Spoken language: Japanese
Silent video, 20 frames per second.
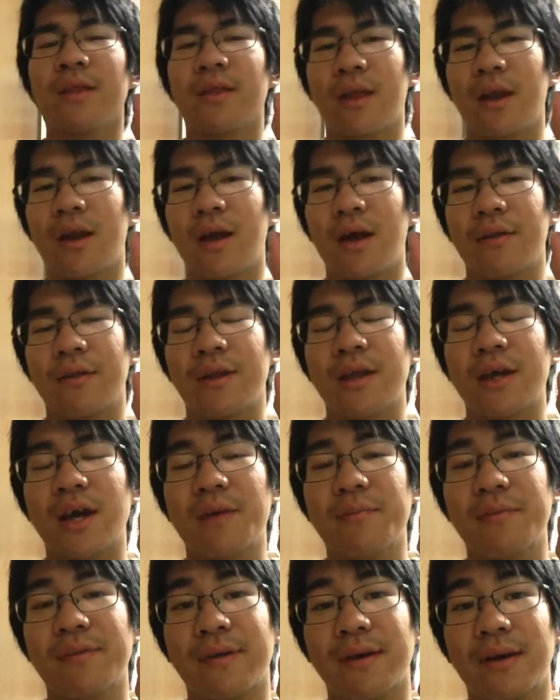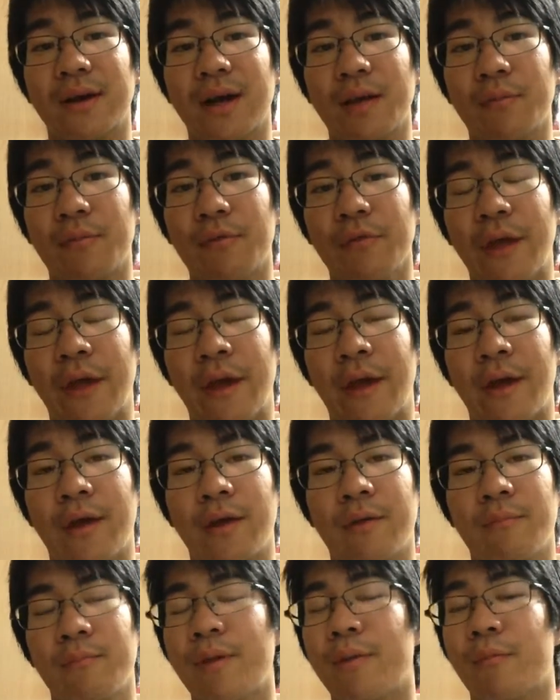たら、2回目、3回もね、
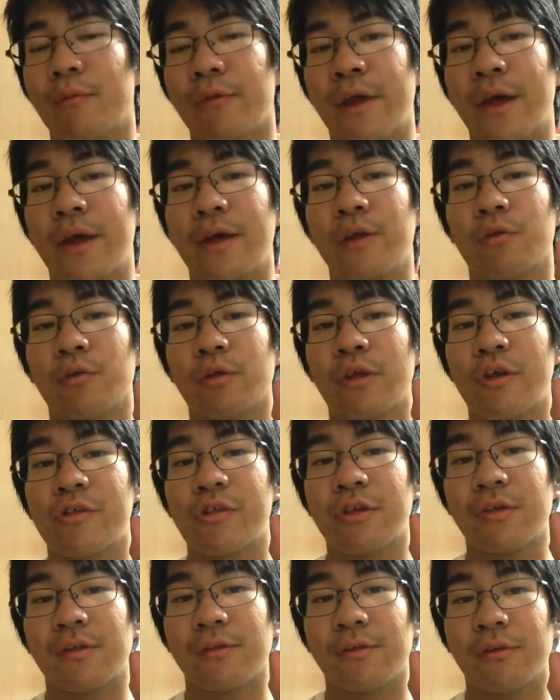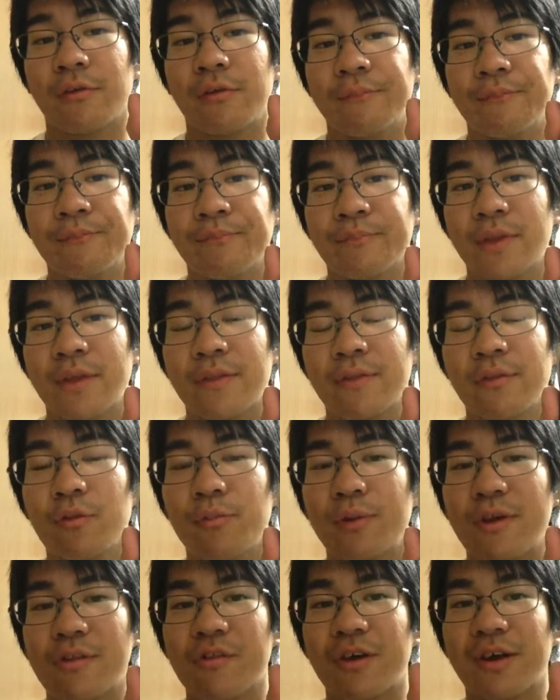目もね、予定してるんですよ。で、その
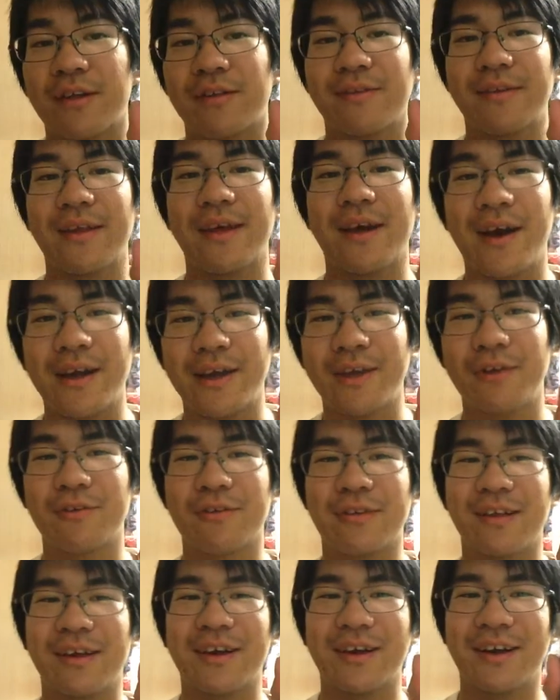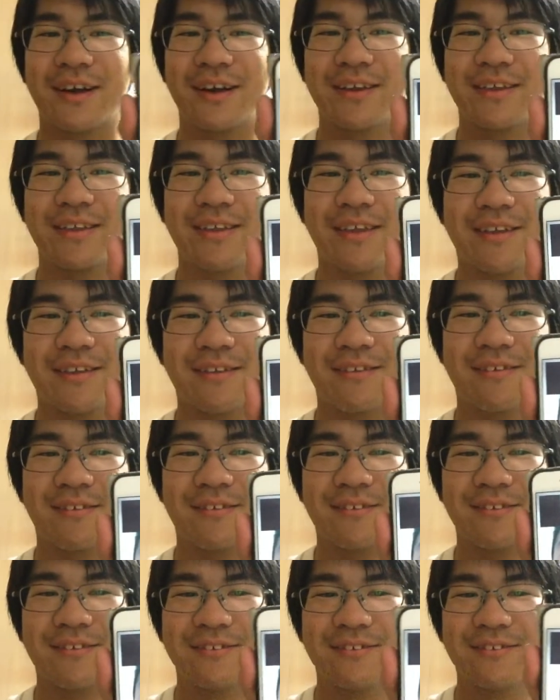場所がですね、ハイヒロクさんから言っていいですよ。
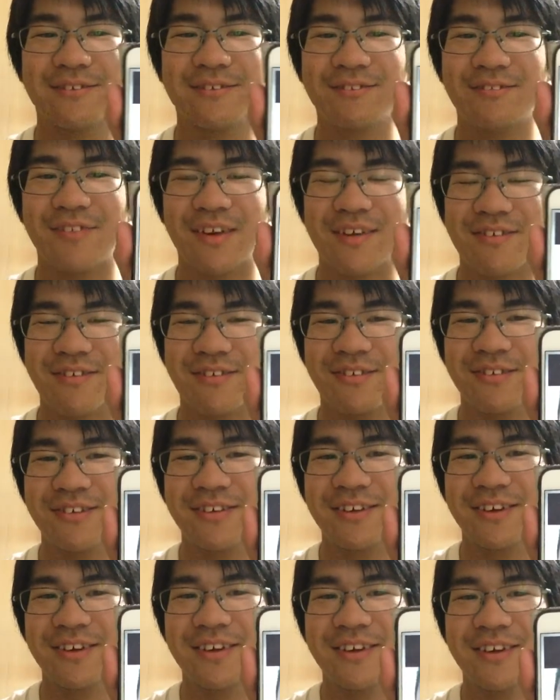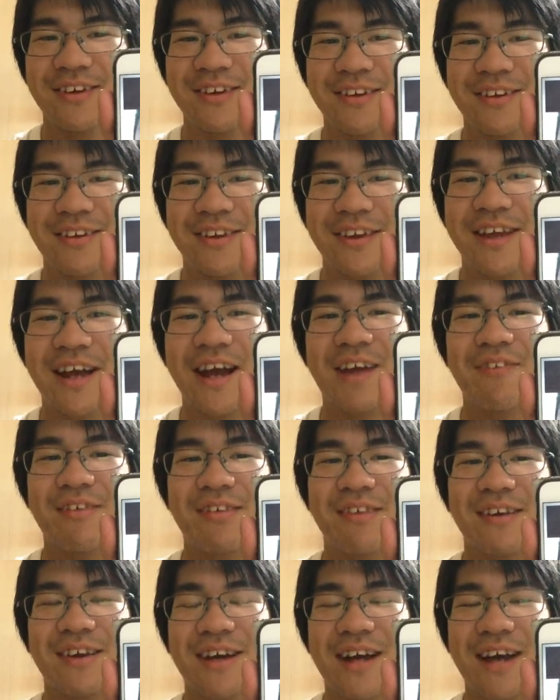場所。2回目、
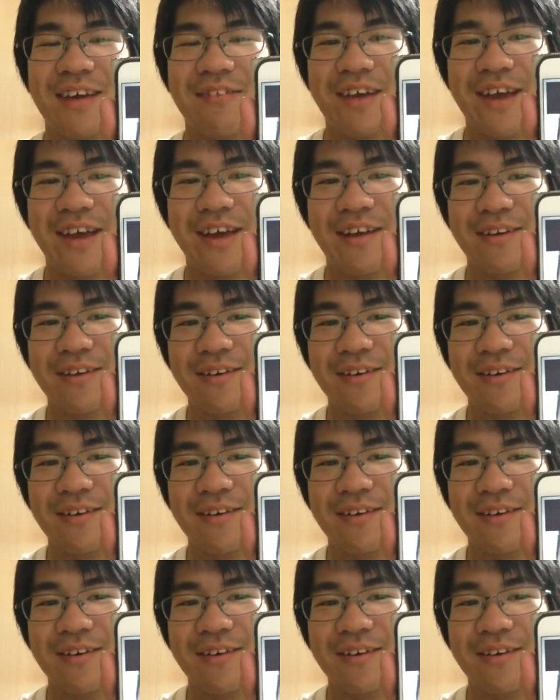3回目。いや、場